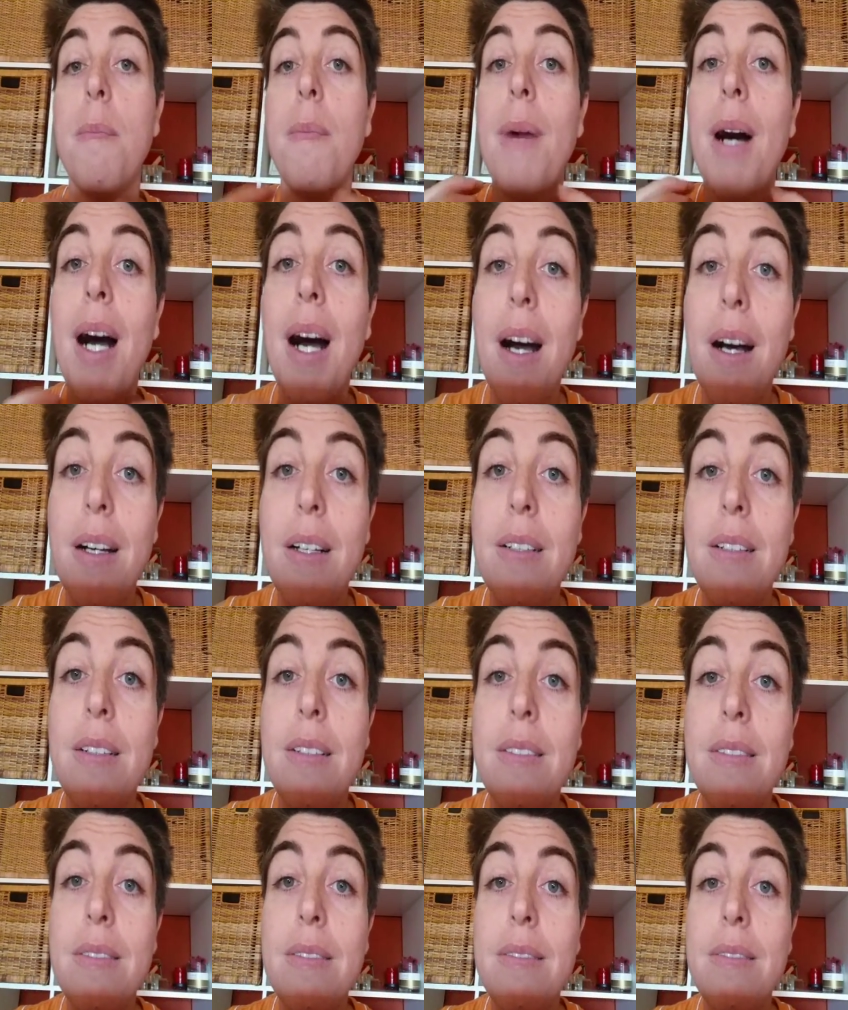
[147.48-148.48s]
Ma,
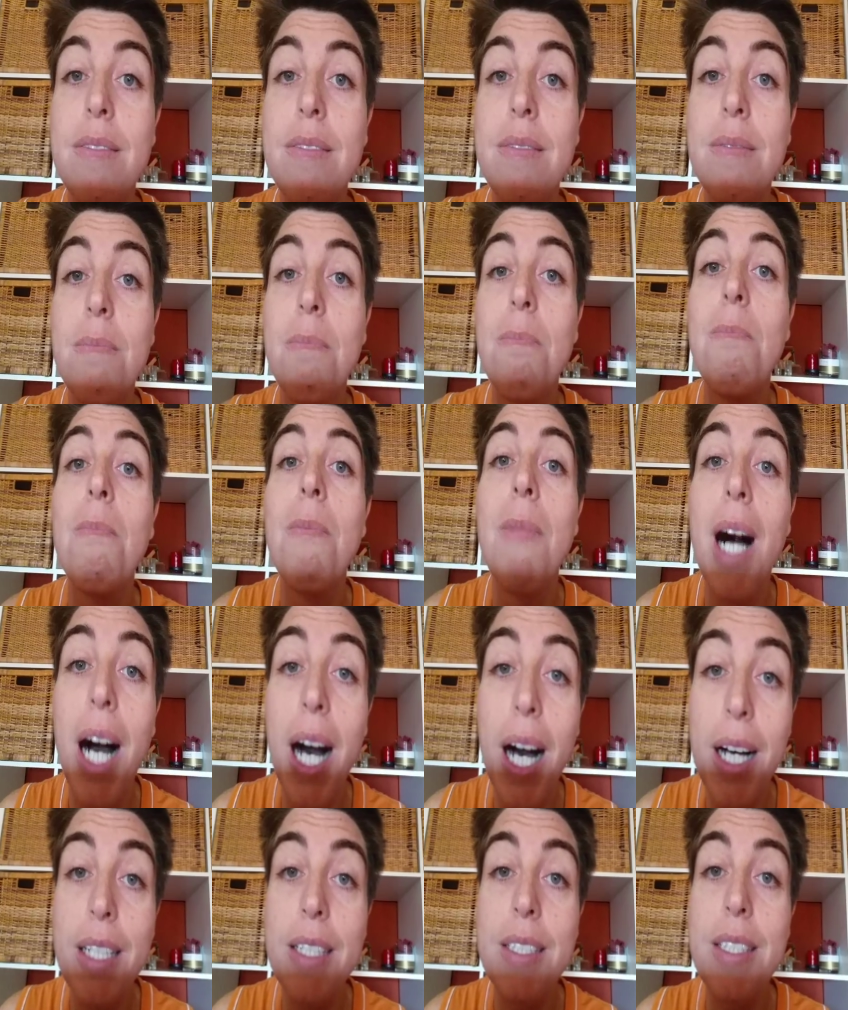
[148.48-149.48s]

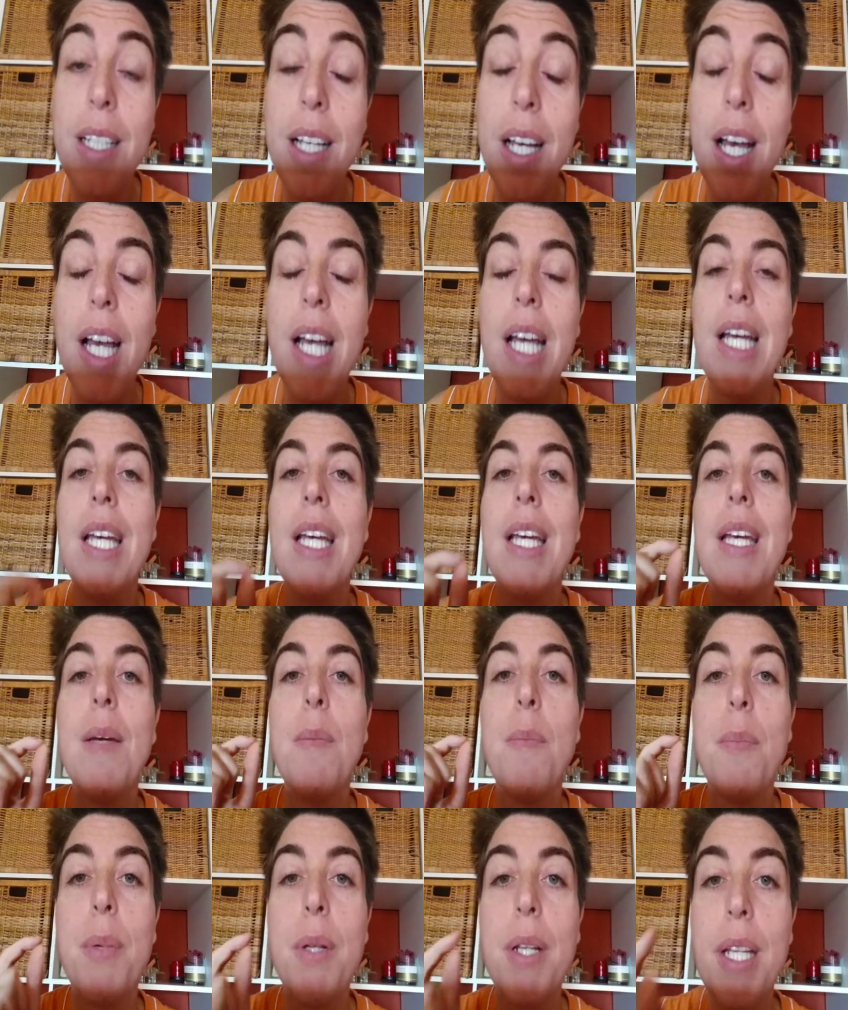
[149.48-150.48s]
ma
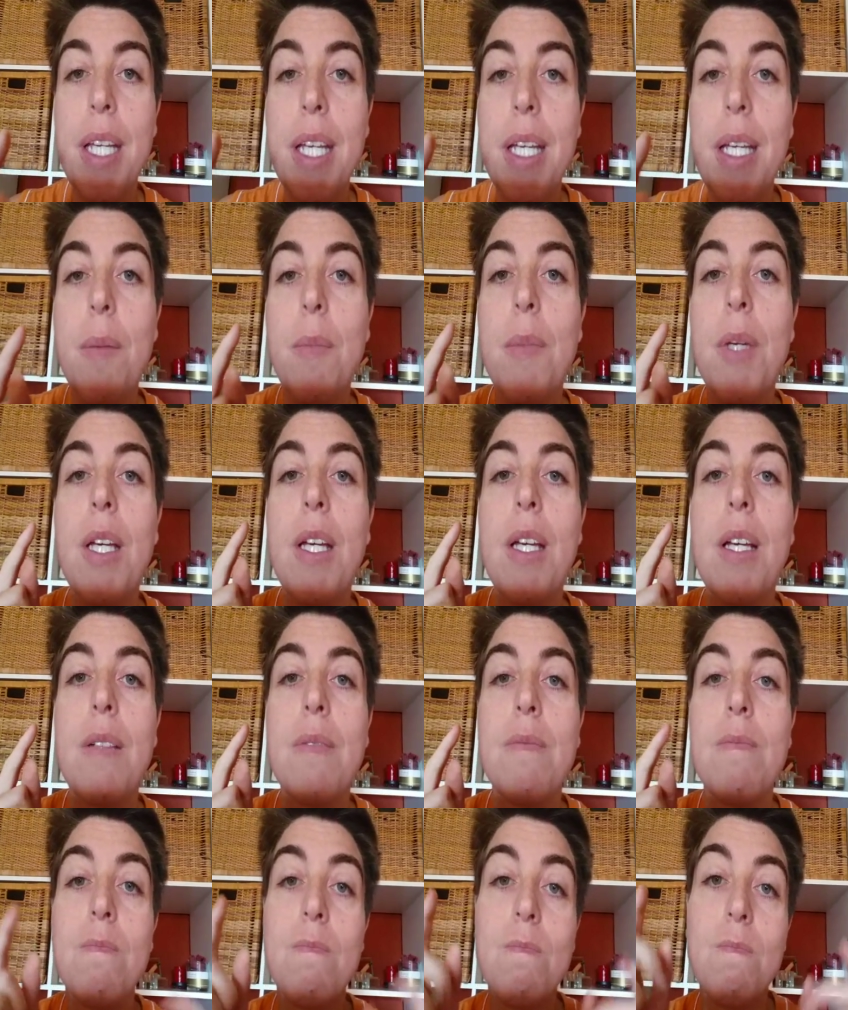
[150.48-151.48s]
i
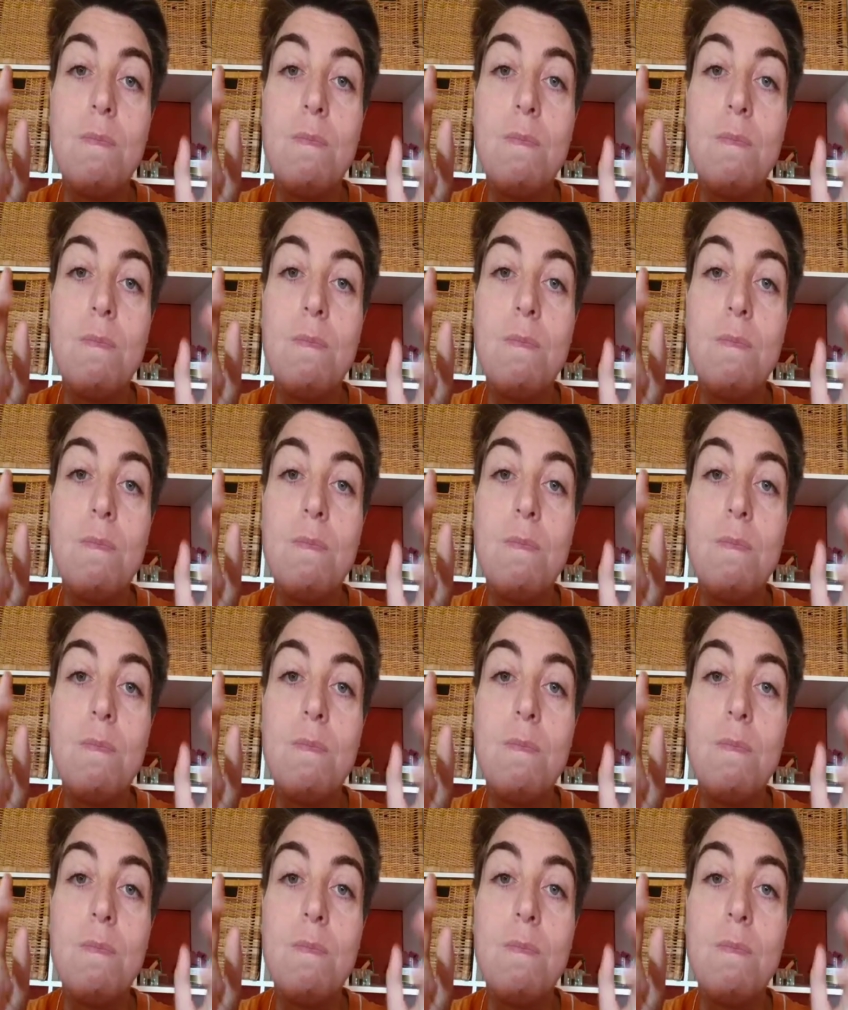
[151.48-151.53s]
primi